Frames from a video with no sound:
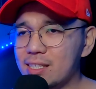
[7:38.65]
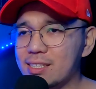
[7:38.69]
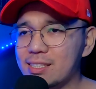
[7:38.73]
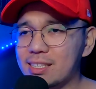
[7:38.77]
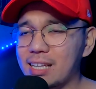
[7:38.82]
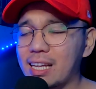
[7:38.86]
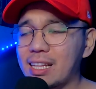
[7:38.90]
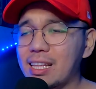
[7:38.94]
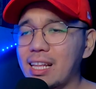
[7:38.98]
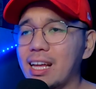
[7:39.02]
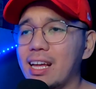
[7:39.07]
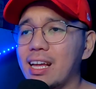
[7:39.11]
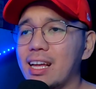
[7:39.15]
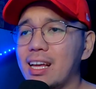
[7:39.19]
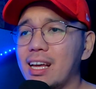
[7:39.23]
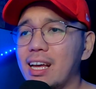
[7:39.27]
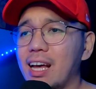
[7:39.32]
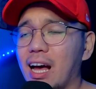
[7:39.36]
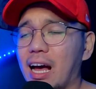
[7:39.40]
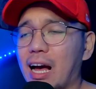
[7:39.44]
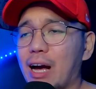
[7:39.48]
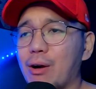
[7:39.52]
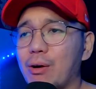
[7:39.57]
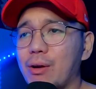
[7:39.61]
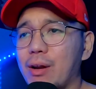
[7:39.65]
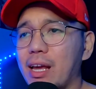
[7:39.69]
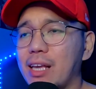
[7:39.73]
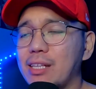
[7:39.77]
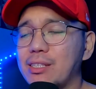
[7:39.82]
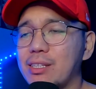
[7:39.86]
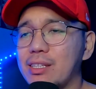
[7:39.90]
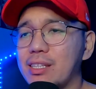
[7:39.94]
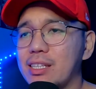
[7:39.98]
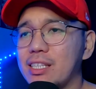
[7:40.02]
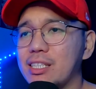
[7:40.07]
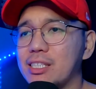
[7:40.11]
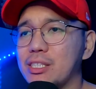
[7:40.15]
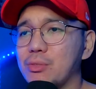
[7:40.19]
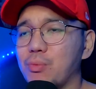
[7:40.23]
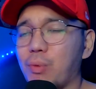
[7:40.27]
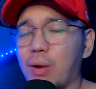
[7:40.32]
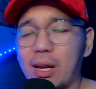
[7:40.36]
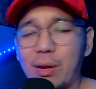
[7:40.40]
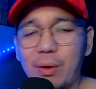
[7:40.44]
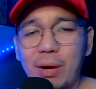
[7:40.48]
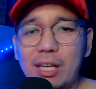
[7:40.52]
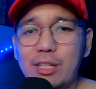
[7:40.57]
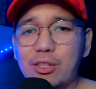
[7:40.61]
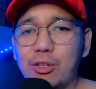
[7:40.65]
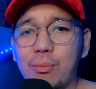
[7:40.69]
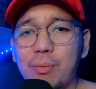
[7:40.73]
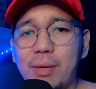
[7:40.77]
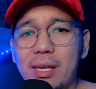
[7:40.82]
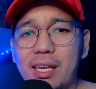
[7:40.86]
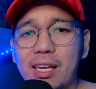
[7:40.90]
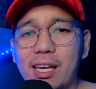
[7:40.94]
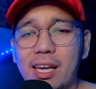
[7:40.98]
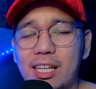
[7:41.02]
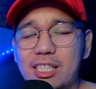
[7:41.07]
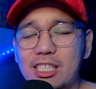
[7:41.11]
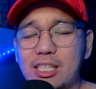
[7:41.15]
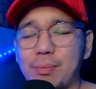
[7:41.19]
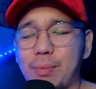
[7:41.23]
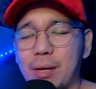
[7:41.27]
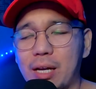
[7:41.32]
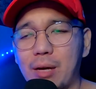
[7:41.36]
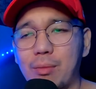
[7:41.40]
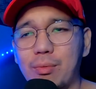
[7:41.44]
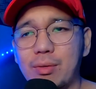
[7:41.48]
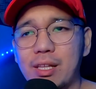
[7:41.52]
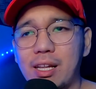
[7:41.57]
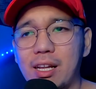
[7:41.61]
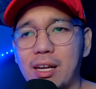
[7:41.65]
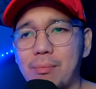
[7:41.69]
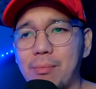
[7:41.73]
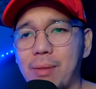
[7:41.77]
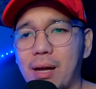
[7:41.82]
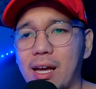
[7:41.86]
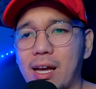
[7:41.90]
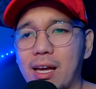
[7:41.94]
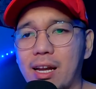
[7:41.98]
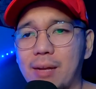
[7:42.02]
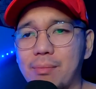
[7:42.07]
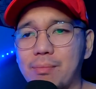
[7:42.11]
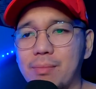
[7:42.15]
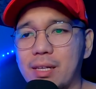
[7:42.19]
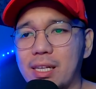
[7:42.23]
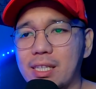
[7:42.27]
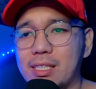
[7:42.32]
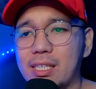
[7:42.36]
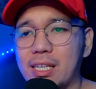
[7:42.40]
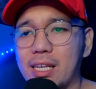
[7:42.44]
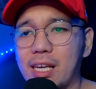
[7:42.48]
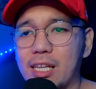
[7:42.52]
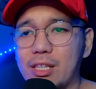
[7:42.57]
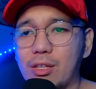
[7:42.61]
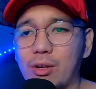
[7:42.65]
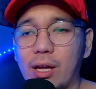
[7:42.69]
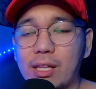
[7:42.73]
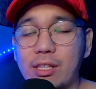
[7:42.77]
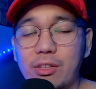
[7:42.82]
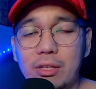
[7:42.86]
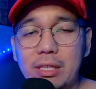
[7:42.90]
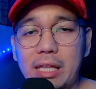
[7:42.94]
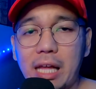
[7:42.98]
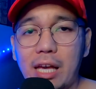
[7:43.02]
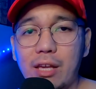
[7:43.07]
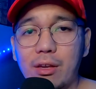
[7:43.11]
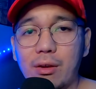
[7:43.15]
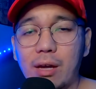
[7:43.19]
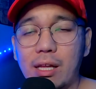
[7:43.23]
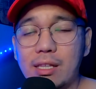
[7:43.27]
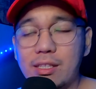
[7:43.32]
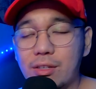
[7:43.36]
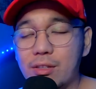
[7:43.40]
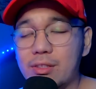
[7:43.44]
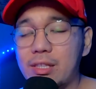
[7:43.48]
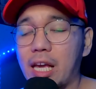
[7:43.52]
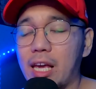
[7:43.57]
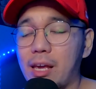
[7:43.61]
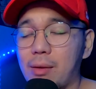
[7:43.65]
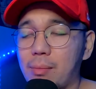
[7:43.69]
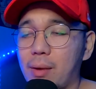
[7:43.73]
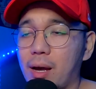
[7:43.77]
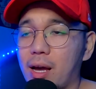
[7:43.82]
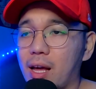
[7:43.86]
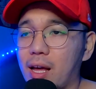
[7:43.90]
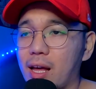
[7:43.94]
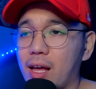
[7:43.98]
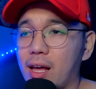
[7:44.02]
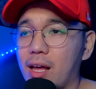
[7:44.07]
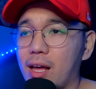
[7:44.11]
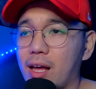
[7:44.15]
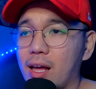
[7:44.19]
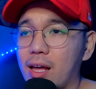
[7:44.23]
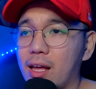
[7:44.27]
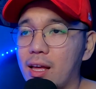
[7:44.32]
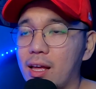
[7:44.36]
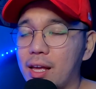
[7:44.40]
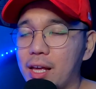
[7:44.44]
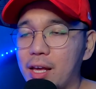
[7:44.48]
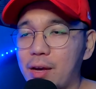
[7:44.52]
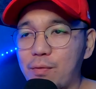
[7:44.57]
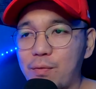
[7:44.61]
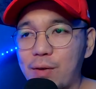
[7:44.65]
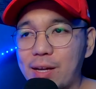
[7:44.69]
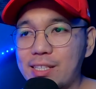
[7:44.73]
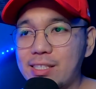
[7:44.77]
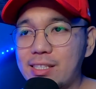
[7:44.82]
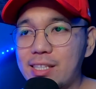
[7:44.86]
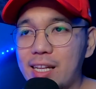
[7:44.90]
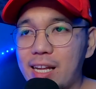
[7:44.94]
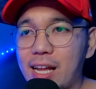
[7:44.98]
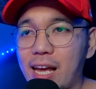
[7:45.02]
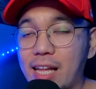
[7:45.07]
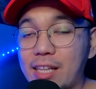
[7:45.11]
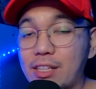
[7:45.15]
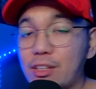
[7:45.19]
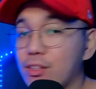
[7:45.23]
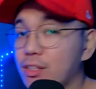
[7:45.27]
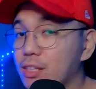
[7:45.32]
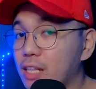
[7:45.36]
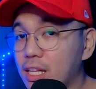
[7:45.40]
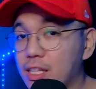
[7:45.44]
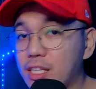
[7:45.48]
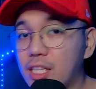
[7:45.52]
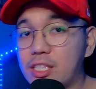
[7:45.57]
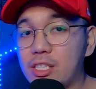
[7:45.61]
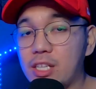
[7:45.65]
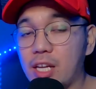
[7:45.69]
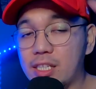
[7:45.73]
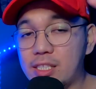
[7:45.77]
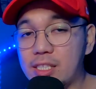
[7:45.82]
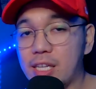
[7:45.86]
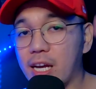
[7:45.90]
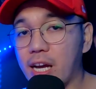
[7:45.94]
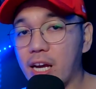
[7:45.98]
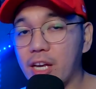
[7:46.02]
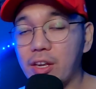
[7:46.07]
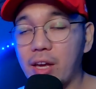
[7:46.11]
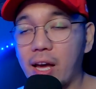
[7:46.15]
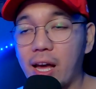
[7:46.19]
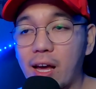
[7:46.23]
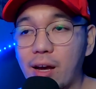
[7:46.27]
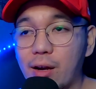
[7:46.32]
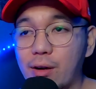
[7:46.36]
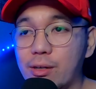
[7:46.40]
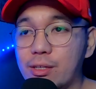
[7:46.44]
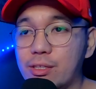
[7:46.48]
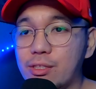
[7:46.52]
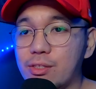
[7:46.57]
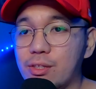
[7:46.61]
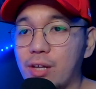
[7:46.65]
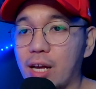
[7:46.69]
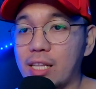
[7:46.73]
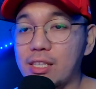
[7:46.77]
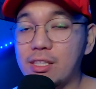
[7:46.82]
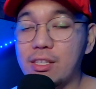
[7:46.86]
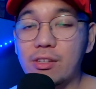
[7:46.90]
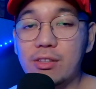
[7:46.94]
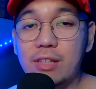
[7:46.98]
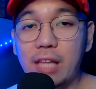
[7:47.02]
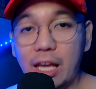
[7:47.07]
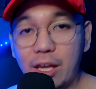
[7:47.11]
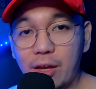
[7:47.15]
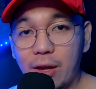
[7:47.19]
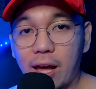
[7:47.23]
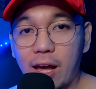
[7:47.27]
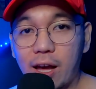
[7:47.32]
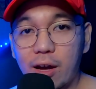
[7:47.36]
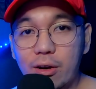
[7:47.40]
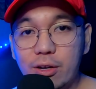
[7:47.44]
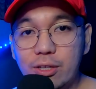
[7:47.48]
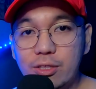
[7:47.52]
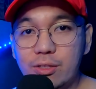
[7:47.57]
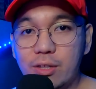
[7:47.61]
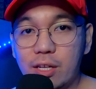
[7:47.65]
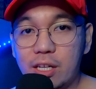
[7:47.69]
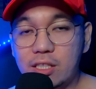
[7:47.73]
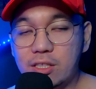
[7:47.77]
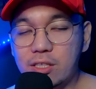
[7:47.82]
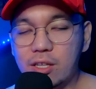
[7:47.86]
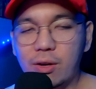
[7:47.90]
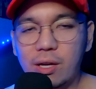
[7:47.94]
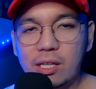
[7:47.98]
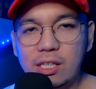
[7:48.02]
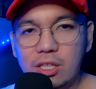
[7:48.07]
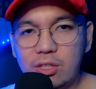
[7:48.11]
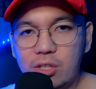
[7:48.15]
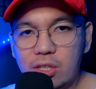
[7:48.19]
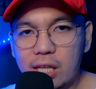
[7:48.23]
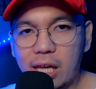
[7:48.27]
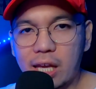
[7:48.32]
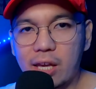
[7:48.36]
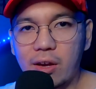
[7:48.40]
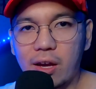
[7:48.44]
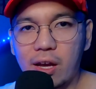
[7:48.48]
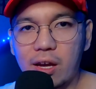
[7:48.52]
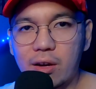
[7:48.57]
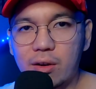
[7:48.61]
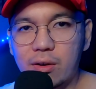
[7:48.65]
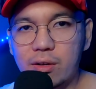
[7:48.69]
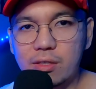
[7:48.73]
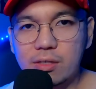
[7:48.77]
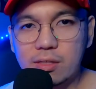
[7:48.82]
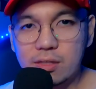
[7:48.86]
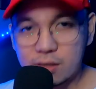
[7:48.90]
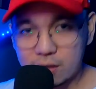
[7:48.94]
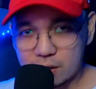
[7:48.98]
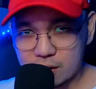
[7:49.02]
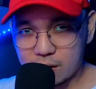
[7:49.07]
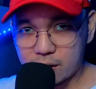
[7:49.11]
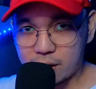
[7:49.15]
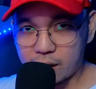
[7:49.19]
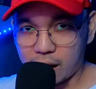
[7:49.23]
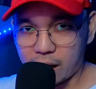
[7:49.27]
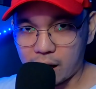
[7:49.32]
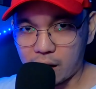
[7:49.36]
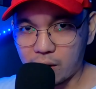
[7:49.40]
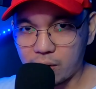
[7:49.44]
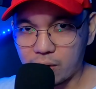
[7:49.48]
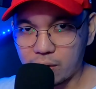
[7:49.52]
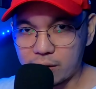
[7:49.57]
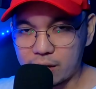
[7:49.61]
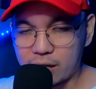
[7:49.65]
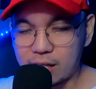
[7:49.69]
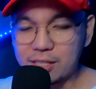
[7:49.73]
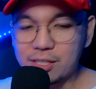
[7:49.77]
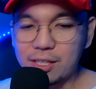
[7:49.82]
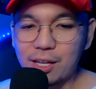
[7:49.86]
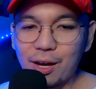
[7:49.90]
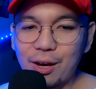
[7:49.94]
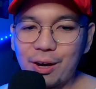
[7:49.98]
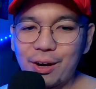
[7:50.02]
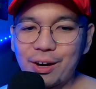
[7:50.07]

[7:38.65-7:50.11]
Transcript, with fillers: sana ang Horizon is wag, wag tumigil sa pag-abot pagabot ng pangarap kasi eto andito tayo andito tayo mga fans nila andito andito andiyan kayo anchors no andito tayo anchors no let's go andito tayo anchors Anchor. Let's go!